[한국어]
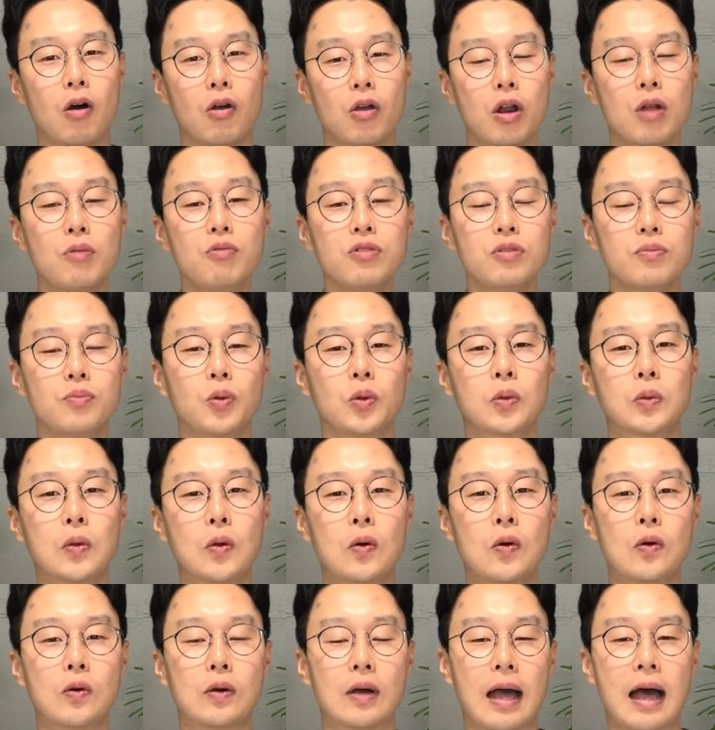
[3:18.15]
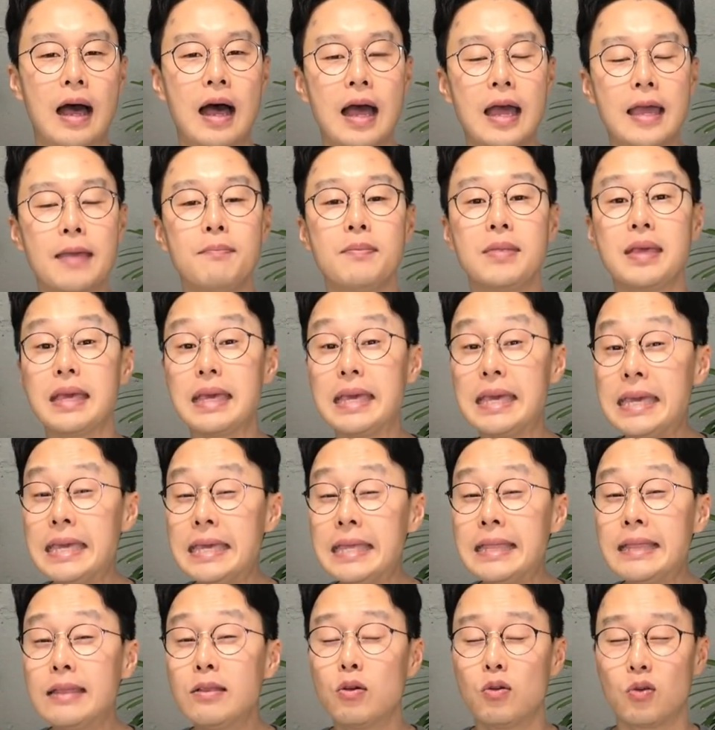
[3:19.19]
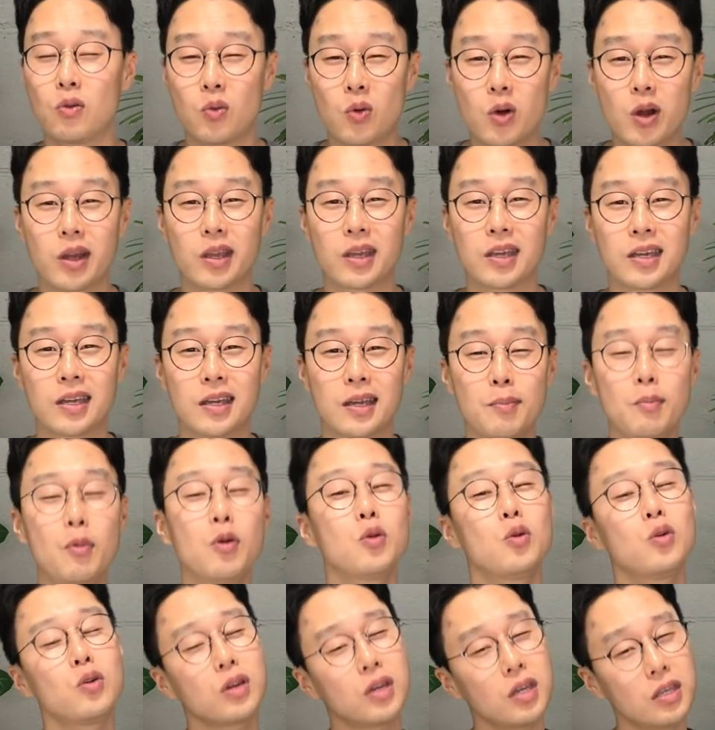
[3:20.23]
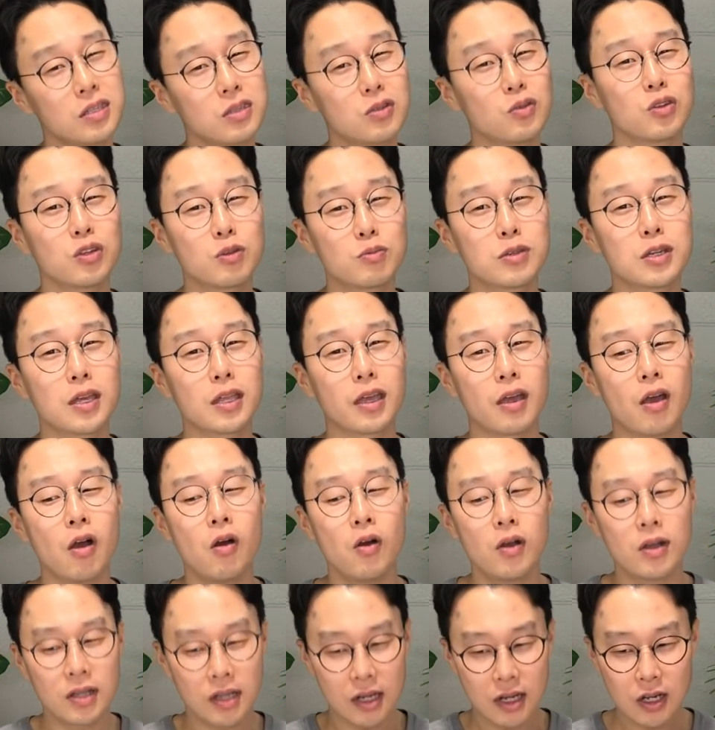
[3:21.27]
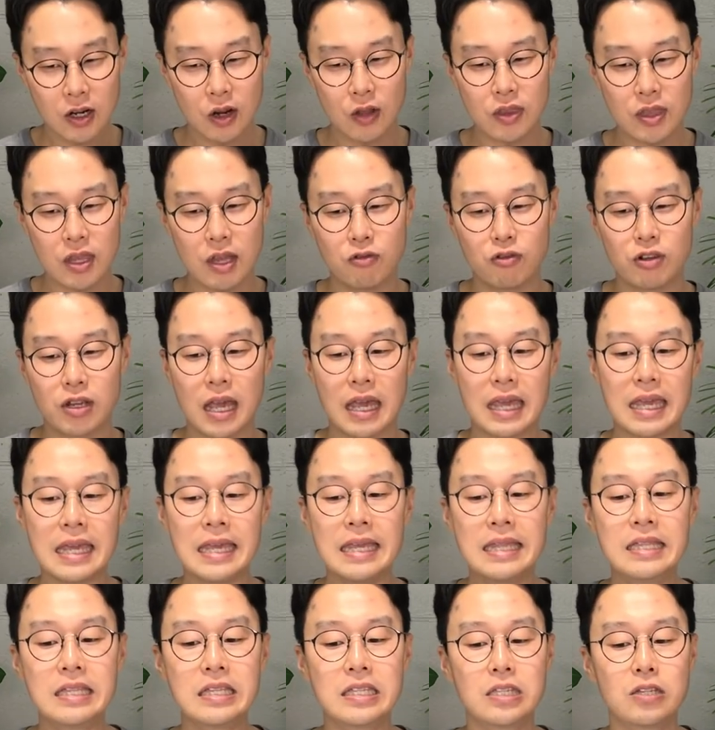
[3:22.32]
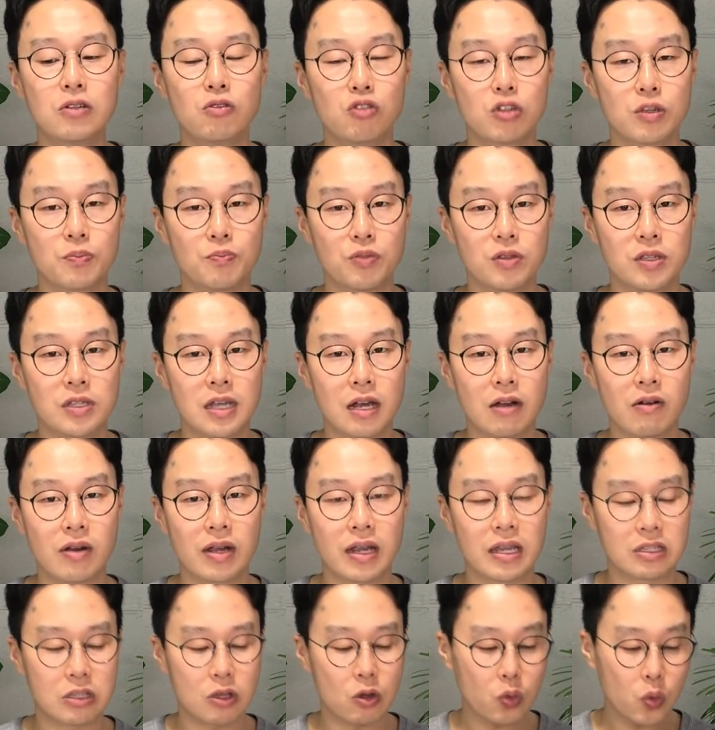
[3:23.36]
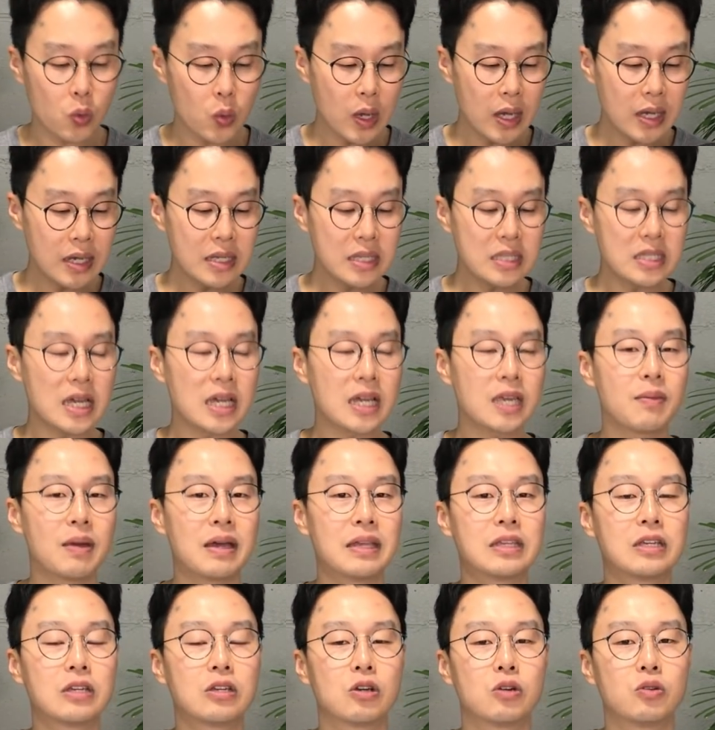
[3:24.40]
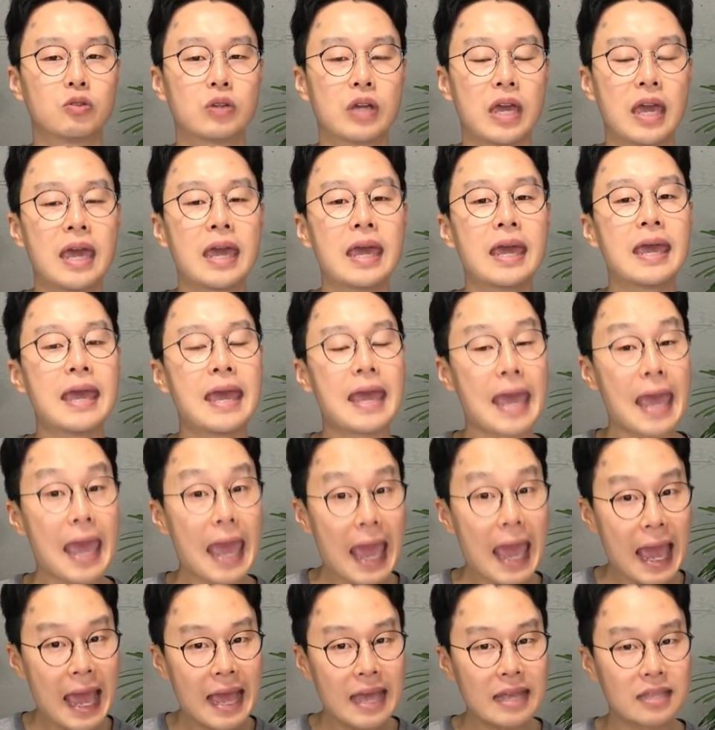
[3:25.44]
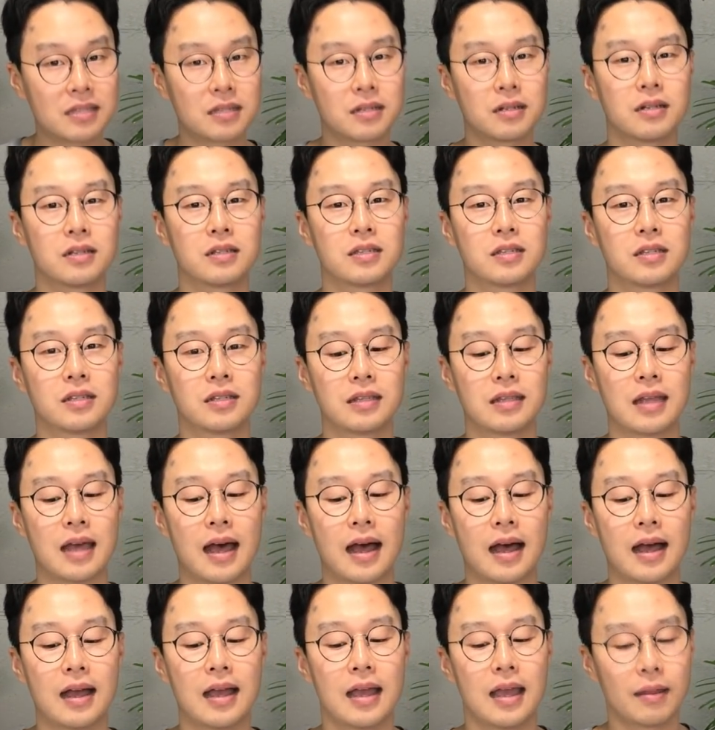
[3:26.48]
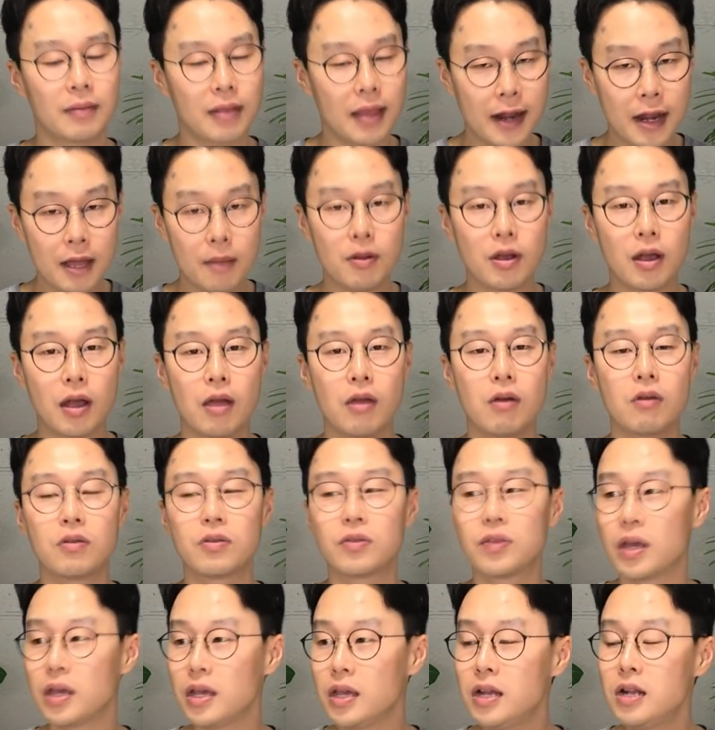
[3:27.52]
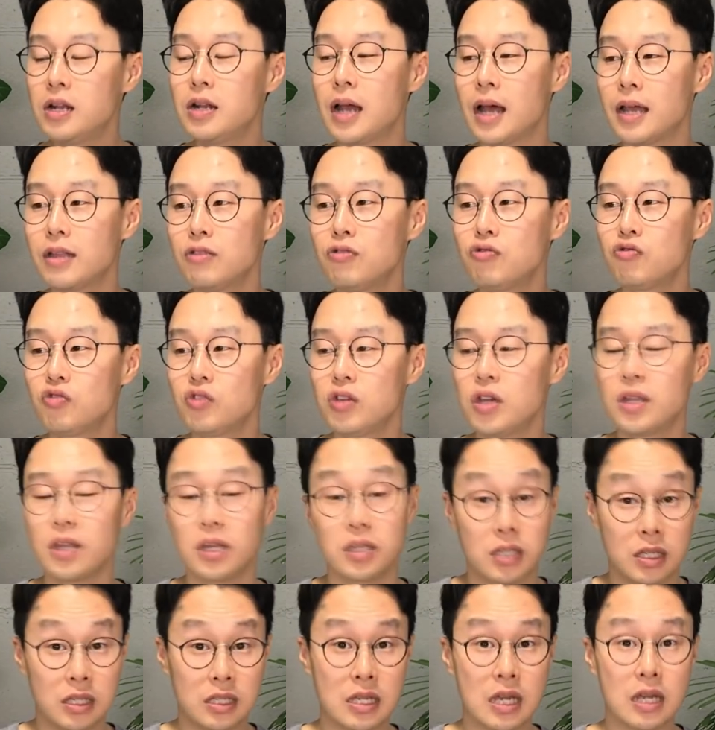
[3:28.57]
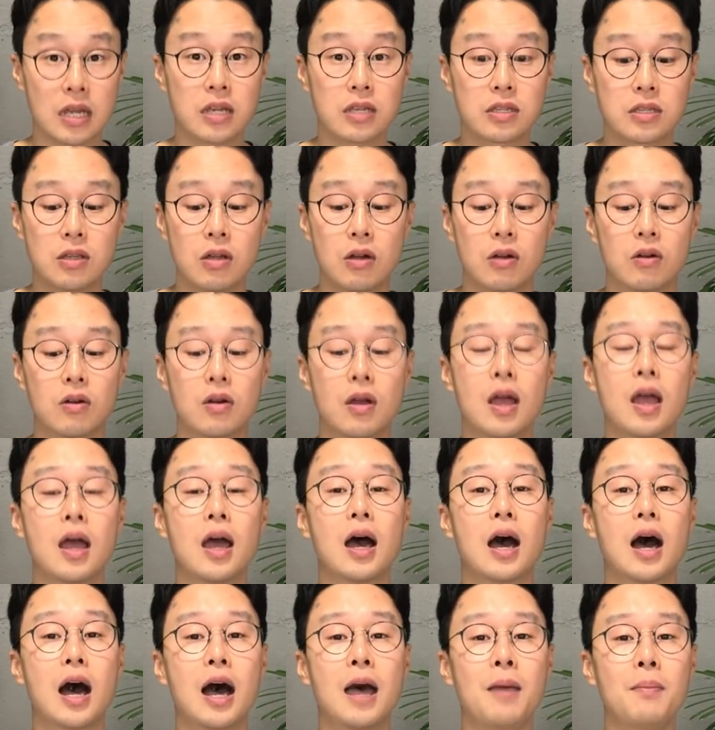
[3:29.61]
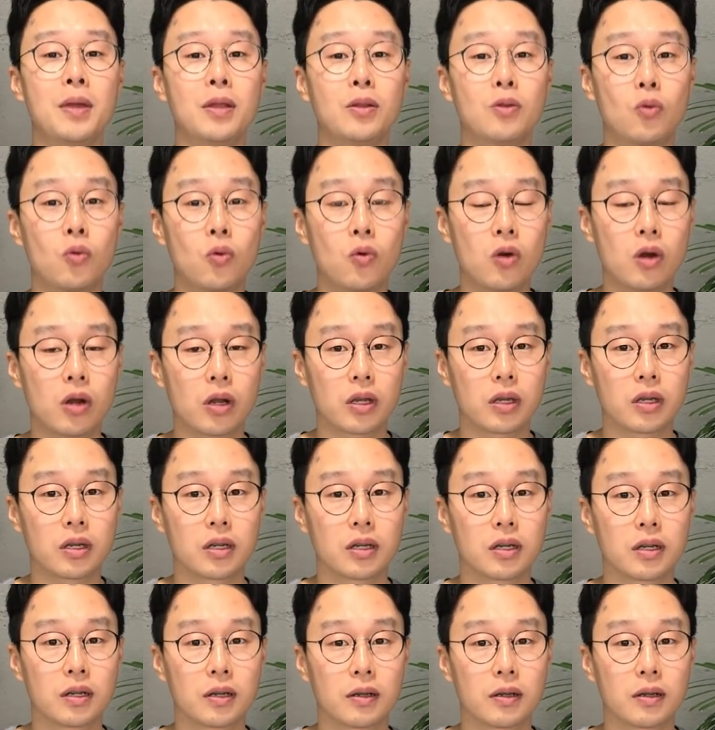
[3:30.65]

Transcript: 여러분 보통 I'm in work 뭐 이렇게 쓰고 싶잖아요. 그런데 우리가 in 쓰고 싶은 상황에서 굉장히 많은 경우에 at을 쓴다. 따라해볼까요? 나 일하는 중이야. 나 직장에 있어. I'm at work.